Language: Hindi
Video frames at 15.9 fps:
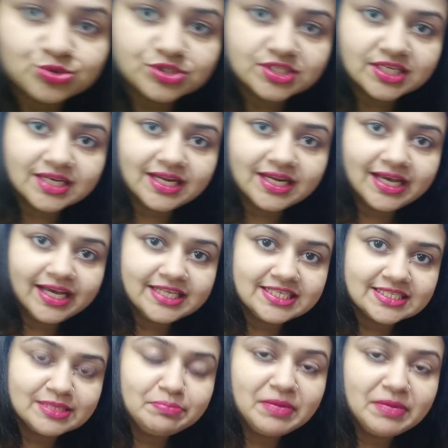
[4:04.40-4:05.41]
जूस निकला है
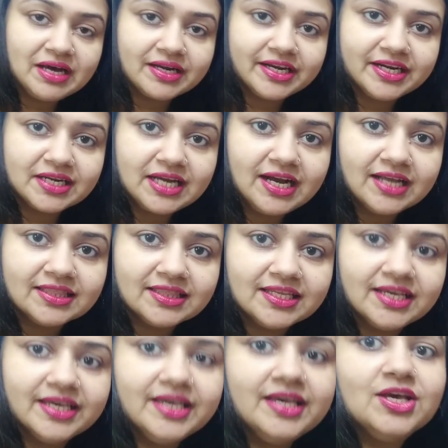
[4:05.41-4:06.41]
जैसे मार्केट का आता
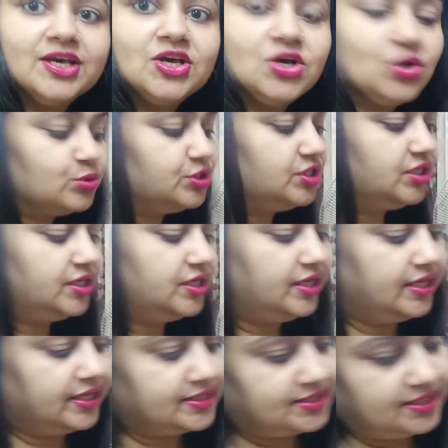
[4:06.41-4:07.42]
है उसी
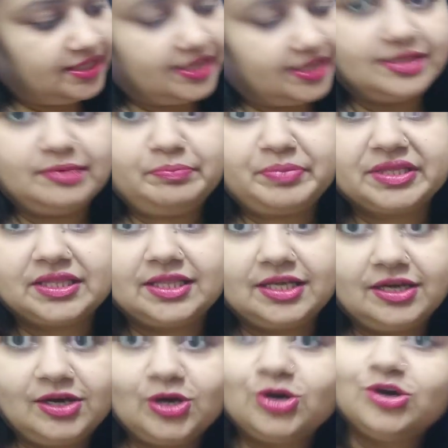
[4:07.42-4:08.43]
तरीके से एकदम
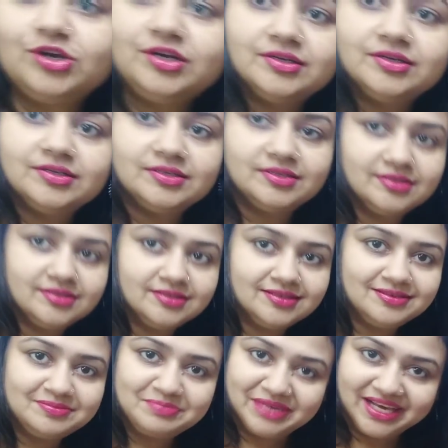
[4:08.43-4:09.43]
पतला और
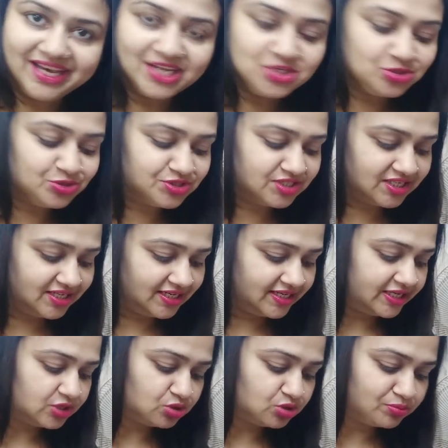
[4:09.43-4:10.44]
बढ़िया जूस निकल
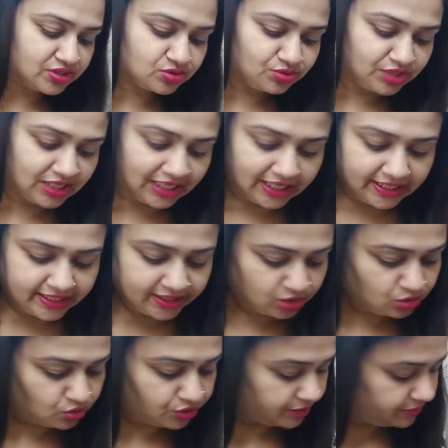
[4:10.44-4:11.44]
गया तो मैं इसको निकाल
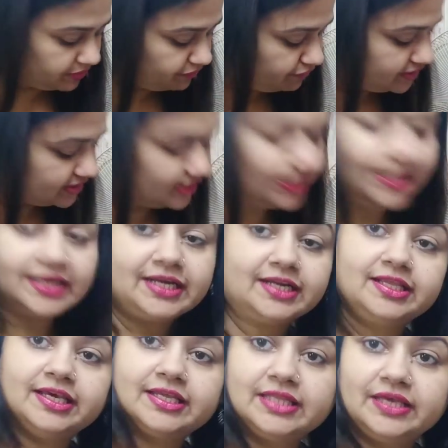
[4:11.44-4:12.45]
लेती हूँ और एक बार फिर से
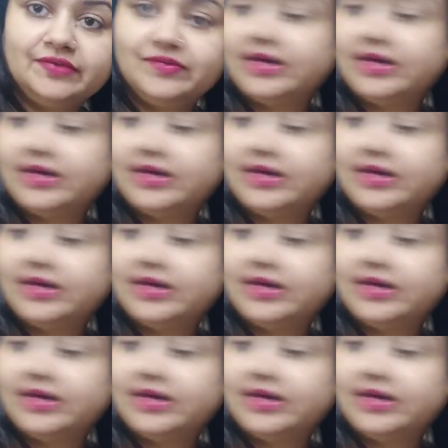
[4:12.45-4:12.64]
डालकर देखते